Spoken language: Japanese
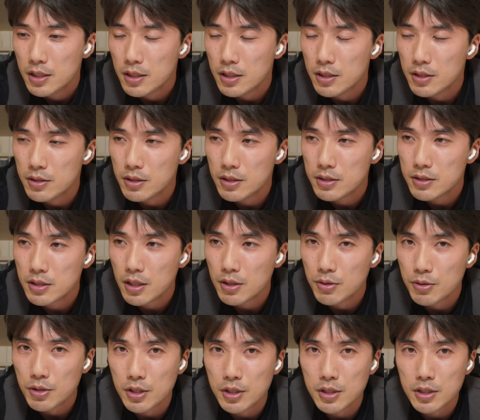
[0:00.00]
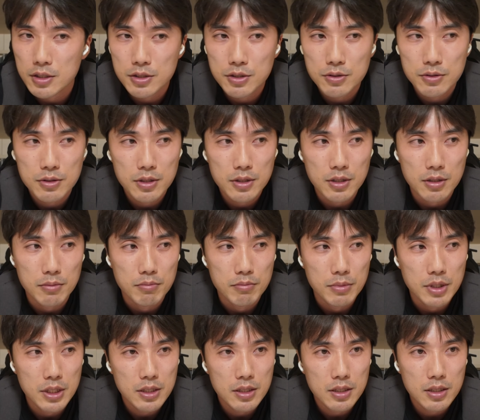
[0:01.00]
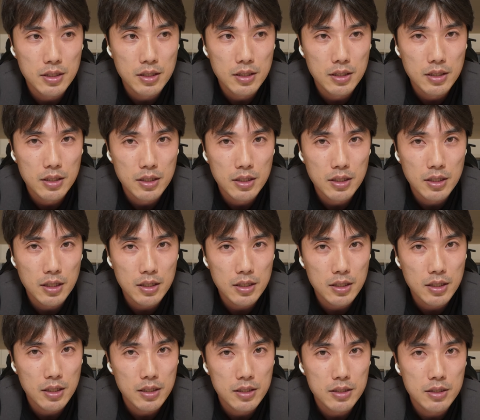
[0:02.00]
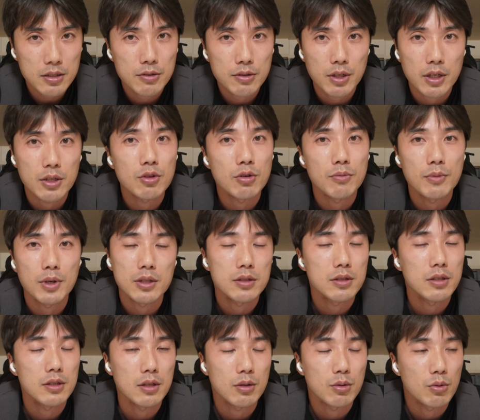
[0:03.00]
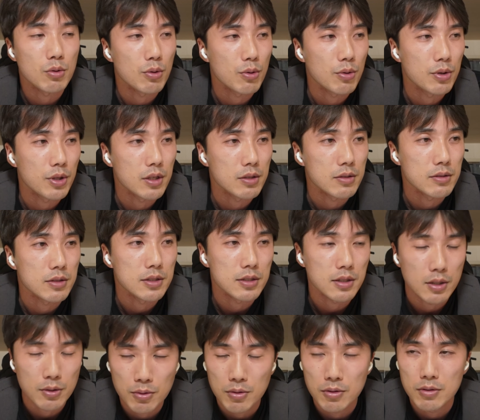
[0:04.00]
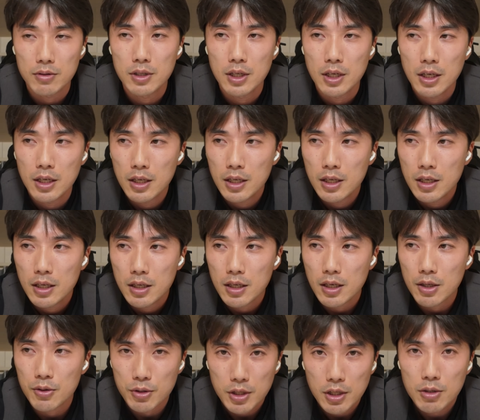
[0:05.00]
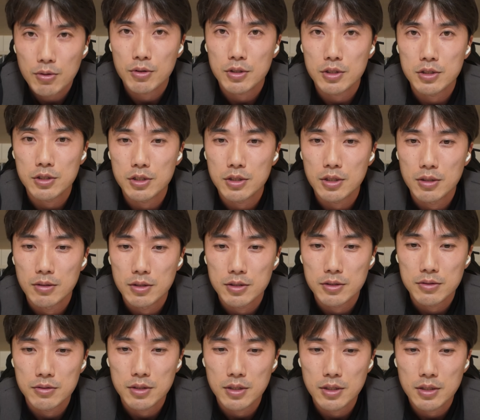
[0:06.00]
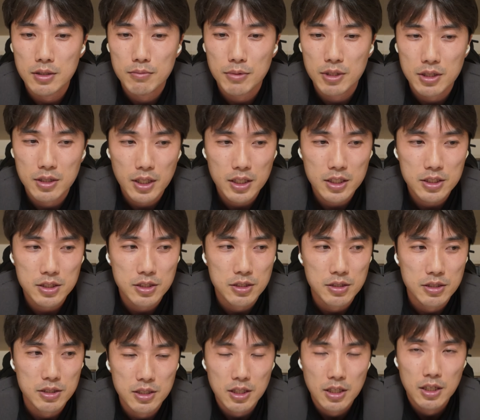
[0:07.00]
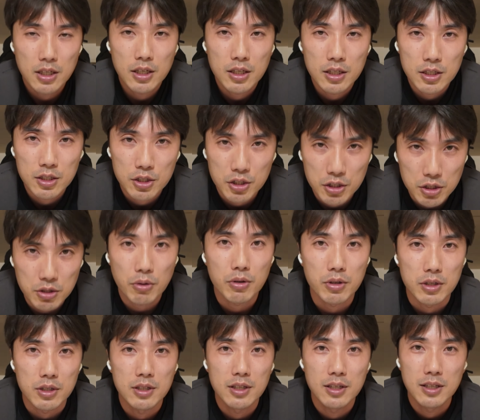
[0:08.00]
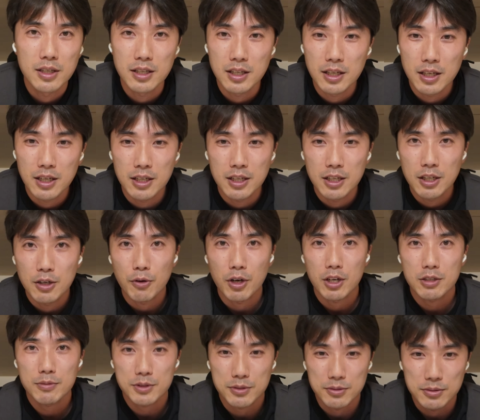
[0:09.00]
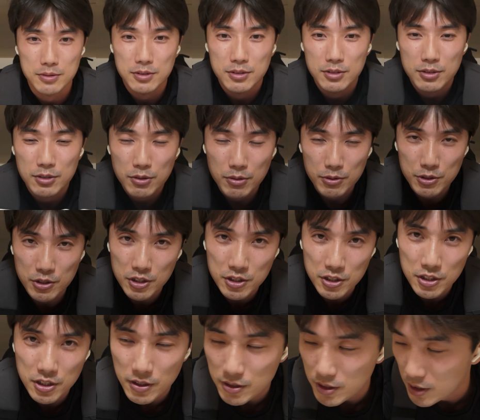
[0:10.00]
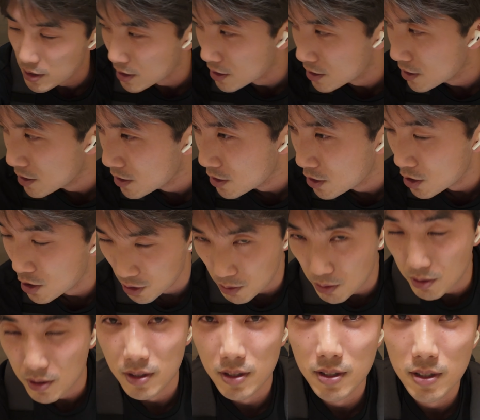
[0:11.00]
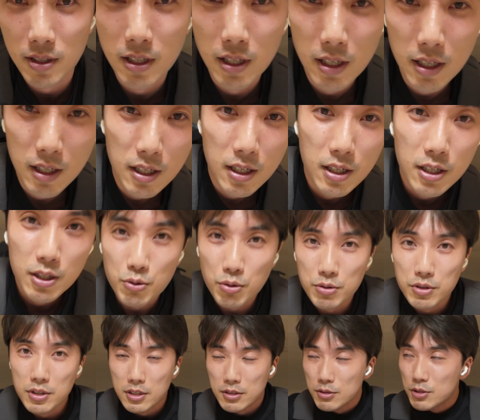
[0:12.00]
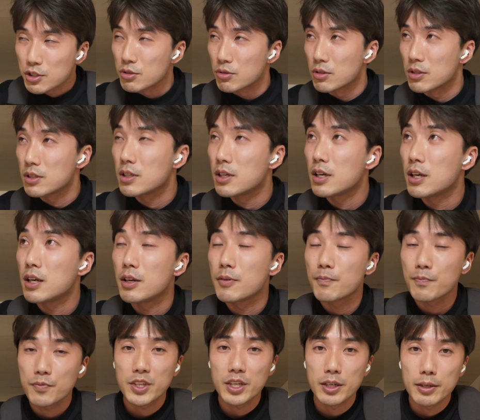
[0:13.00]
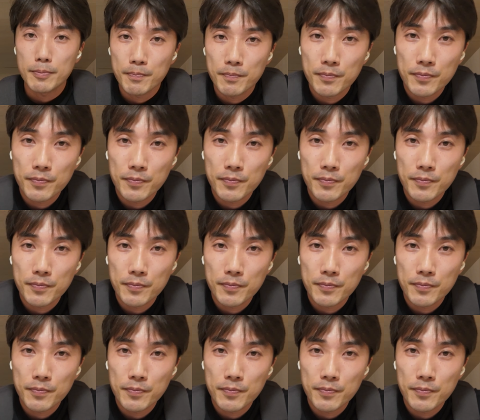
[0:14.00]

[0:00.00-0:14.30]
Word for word: LSK の期間中で言ったら3日間ぐらい泊まってたところになるんですけど、あの、結構気に入ってるんですよね。まあ、第一、広い。わかります伝わるかな広い。とにかく広い。で、